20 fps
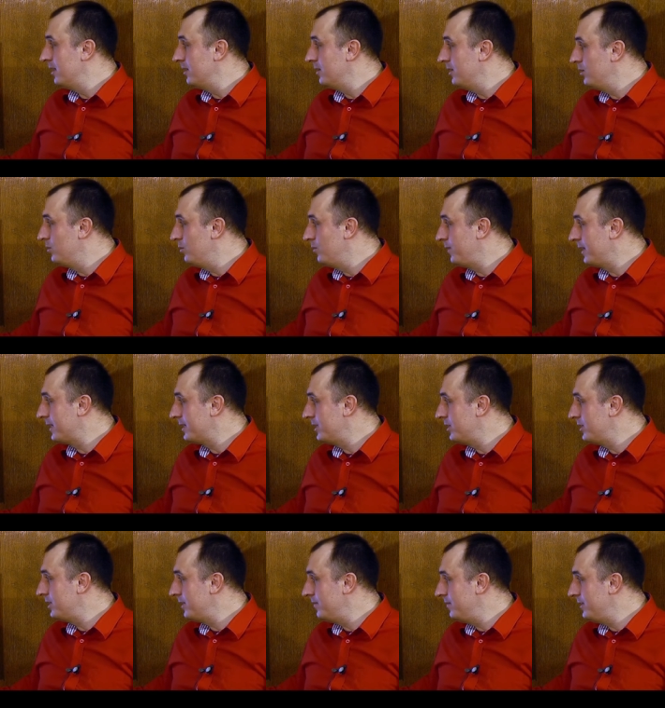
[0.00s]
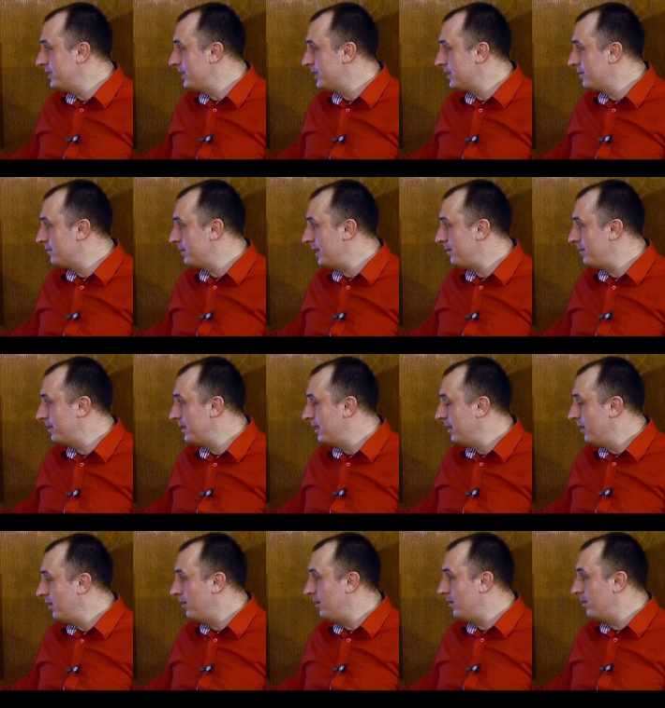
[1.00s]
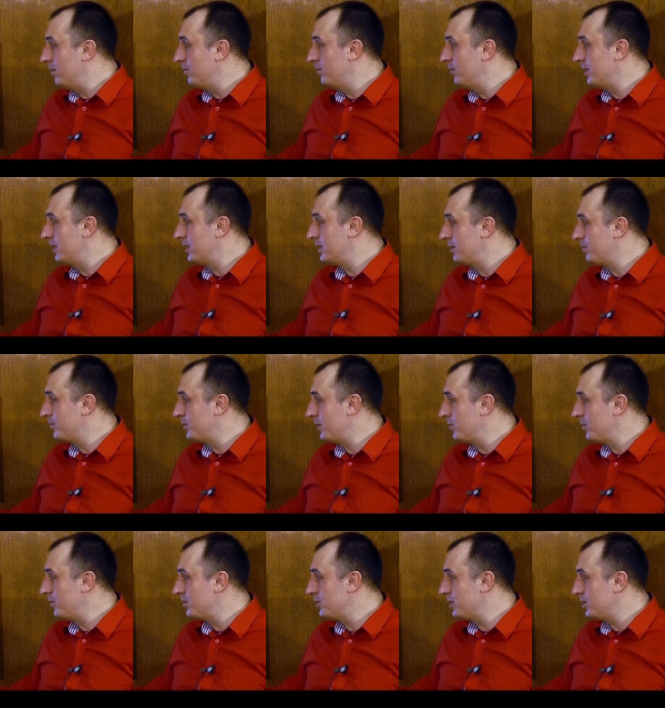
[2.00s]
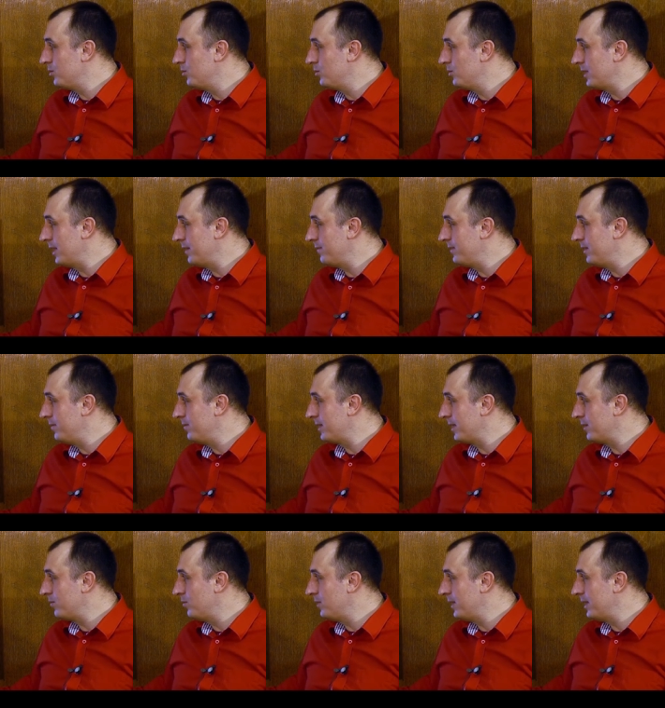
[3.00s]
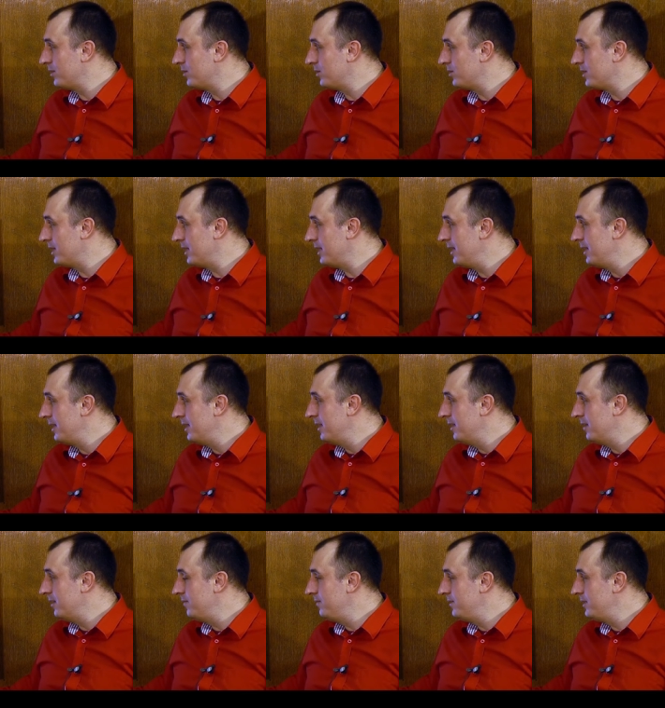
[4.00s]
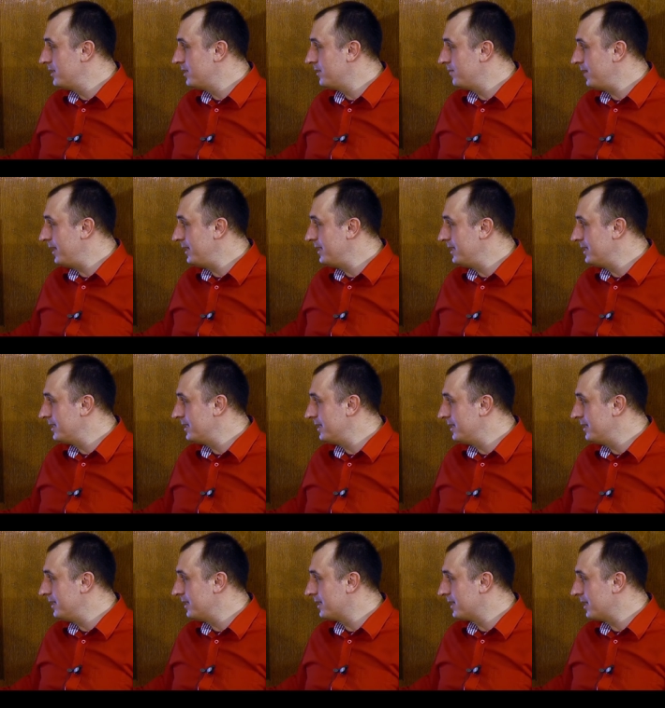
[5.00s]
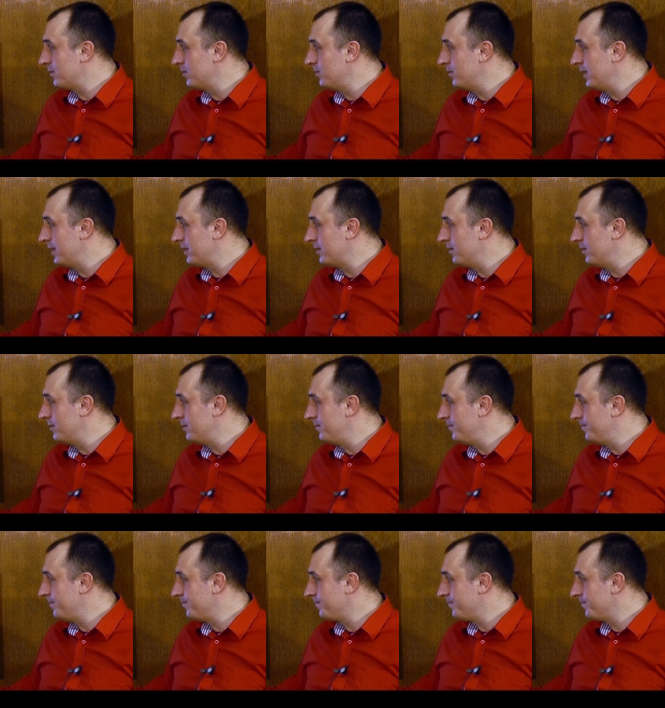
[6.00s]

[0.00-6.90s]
No i tu faktycznie widzę, że mam, o, mogę się przełączyć tutaj w tym kalkulatorze. No widzę, że fajny jest ten G-kalkulator.